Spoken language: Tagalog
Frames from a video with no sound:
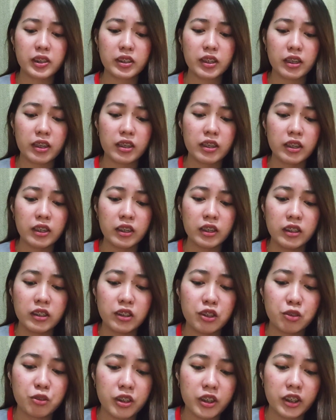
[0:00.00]
kasi
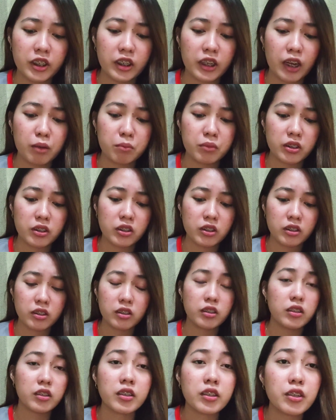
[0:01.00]
hindi ko na nagamit,
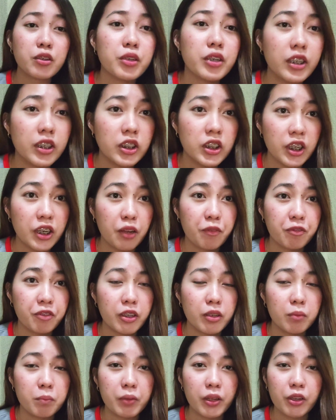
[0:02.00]
hindi ko na siya
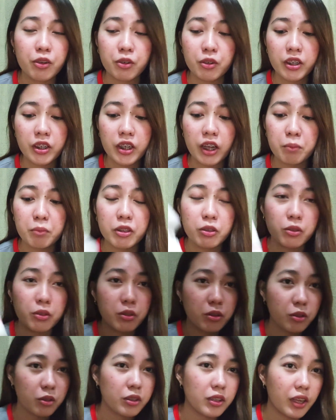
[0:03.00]
na-film, pero nagamit ko
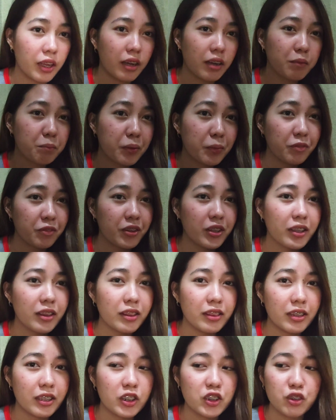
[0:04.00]
to ng
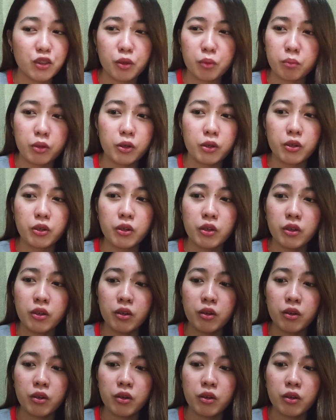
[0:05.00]
15 days or more